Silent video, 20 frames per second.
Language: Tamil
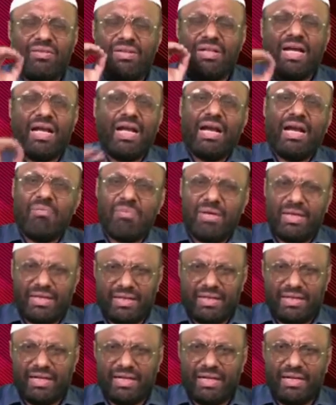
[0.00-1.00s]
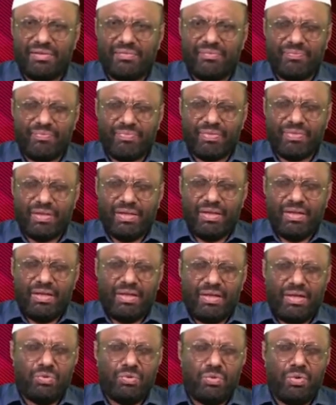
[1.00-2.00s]
வந்து ஹராமாக்கியிருக்கிறான்
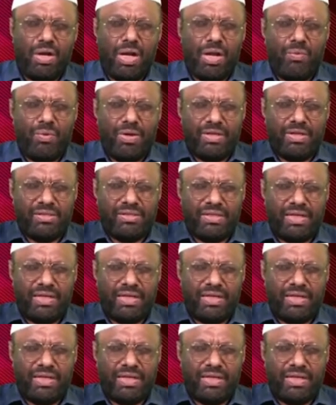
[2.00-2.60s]
ரசுல்லாவுடைய